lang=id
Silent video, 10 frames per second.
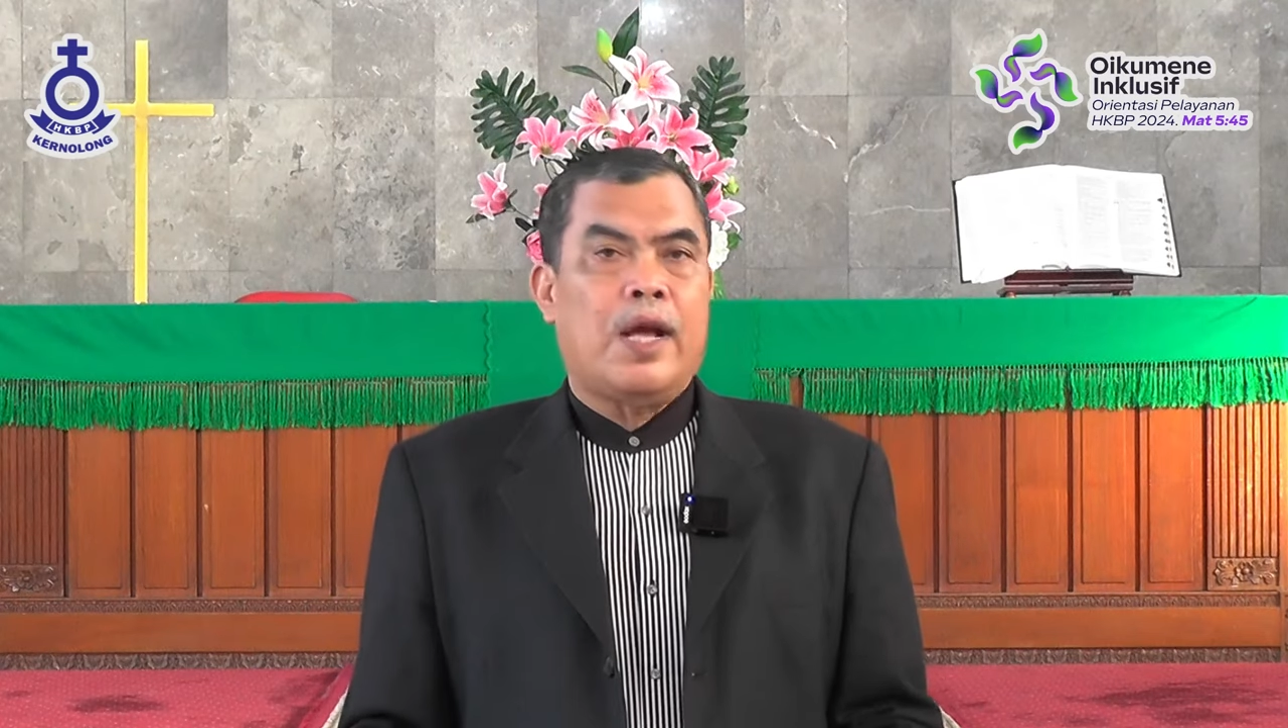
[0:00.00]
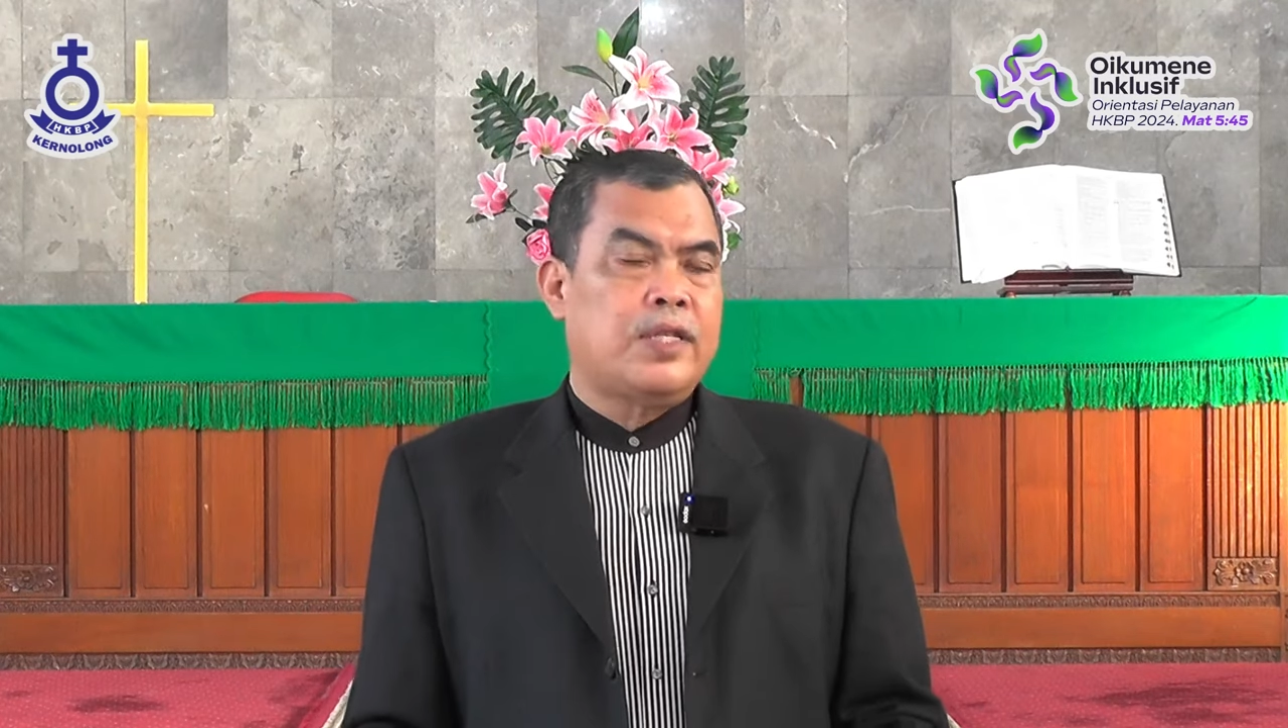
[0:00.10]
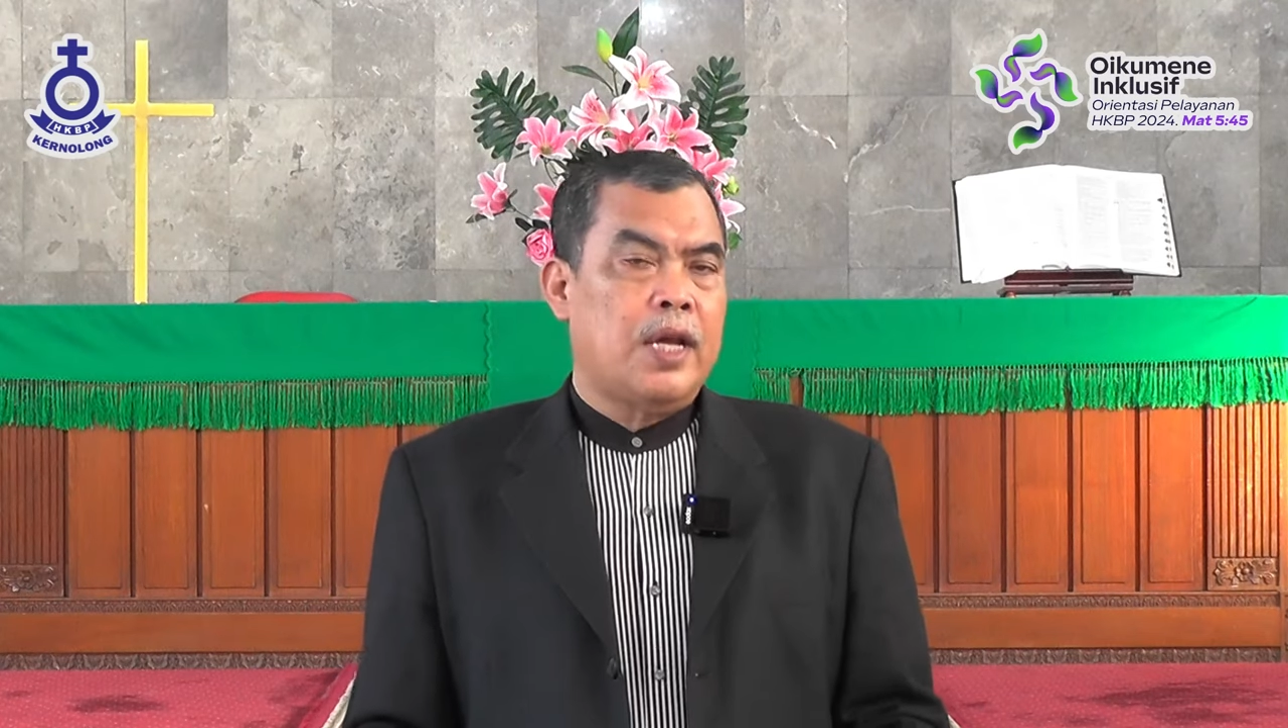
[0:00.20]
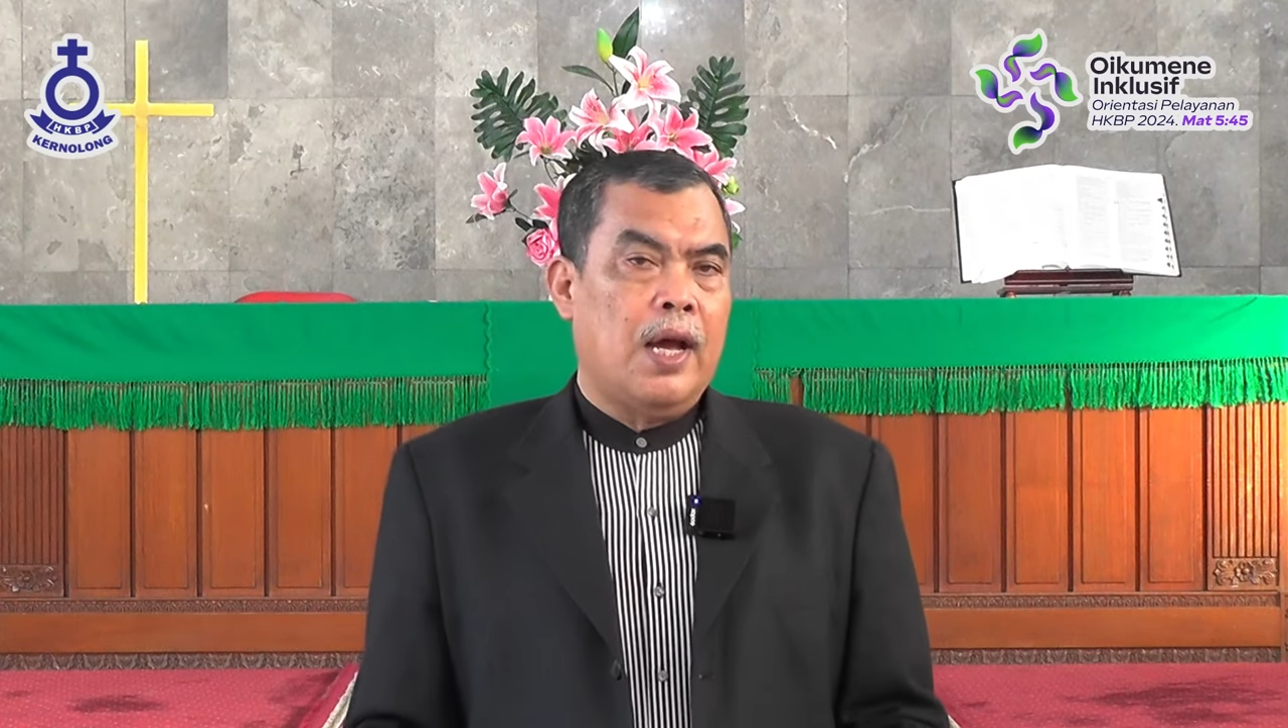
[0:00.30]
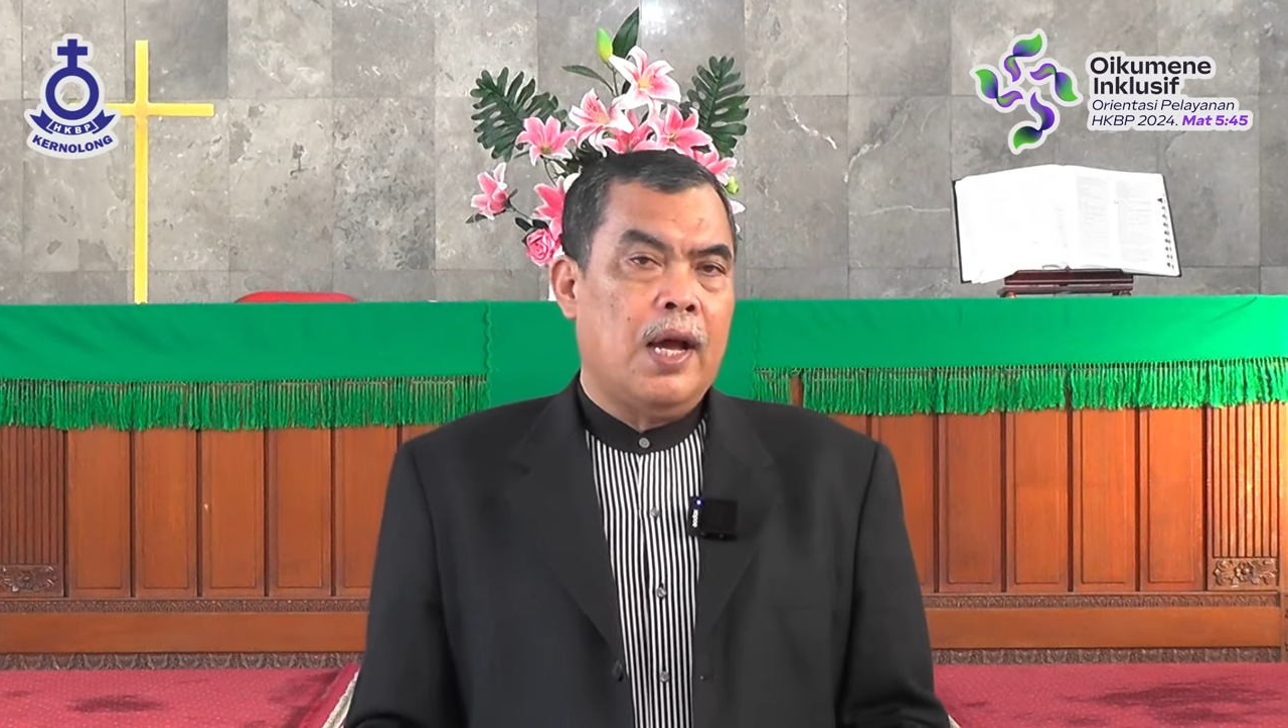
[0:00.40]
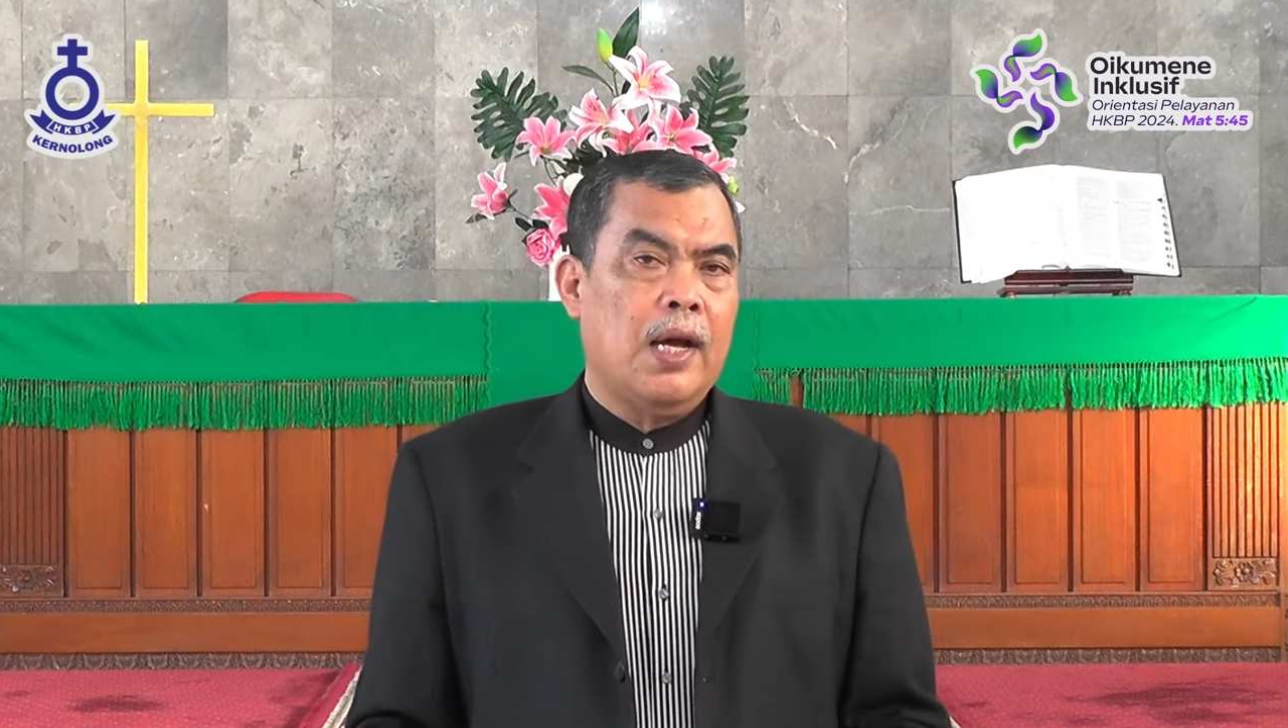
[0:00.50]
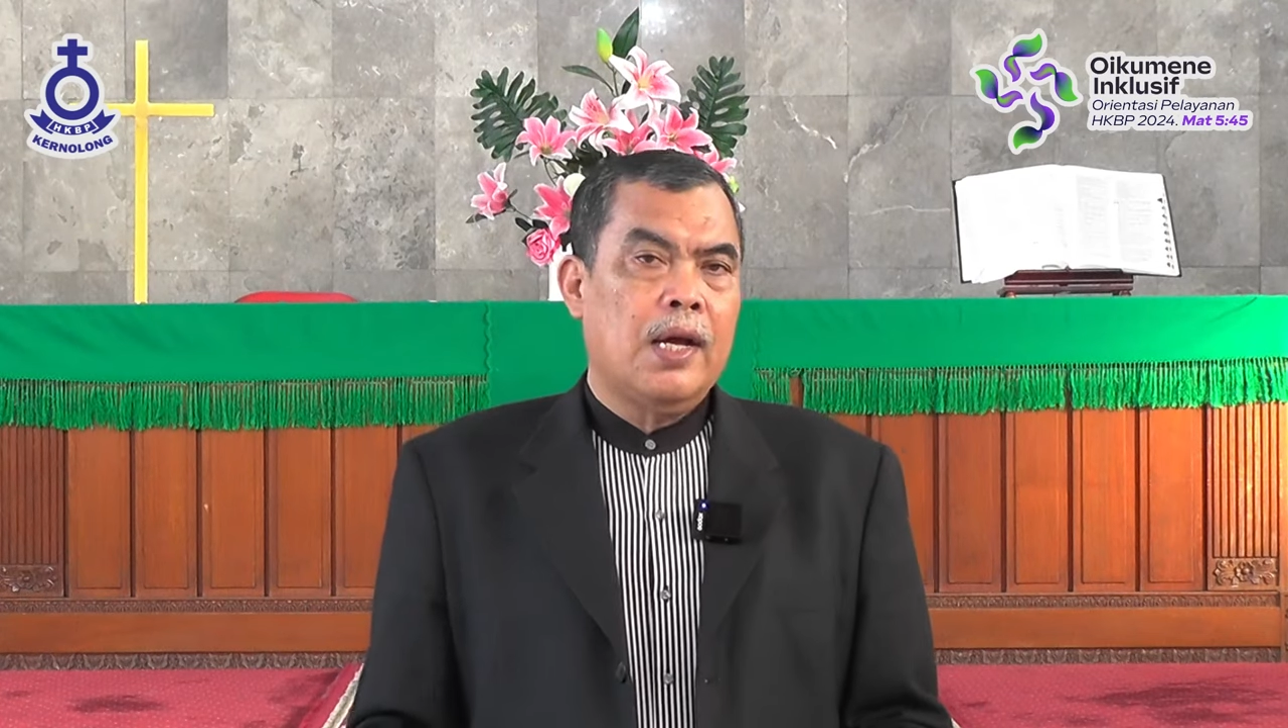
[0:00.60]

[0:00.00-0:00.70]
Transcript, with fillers: raja